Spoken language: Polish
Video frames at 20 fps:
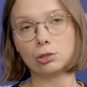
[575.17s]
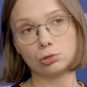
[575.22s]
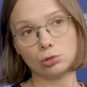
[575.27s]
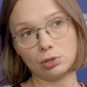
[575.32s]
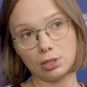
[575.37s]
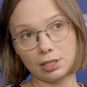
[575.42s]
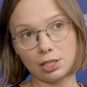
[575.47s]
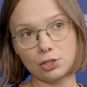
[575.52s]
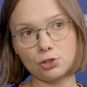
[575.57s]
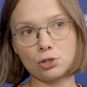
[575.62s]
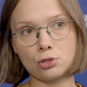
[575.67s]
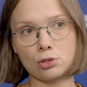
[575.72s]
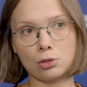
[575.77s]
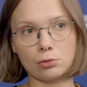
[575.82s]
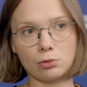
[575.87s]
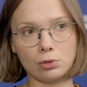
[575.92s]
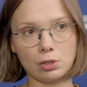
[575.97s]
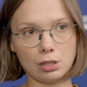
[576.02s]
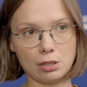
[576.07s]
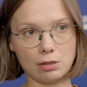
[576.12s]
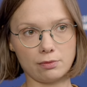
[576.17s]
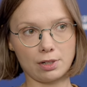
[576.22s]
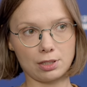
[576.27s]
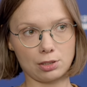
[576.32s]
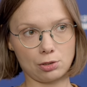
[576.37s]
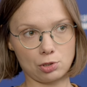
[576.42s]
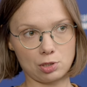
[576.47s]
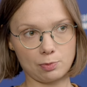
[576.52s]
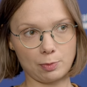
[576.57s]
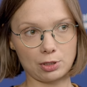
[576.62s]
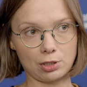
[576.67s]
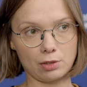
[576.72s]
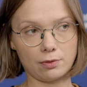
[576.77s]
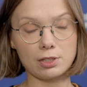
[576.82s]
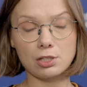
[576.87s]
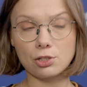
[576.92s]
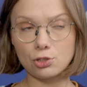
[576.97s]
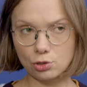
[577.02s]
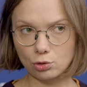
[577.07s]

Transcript: które także są e, warte rozpatrywania,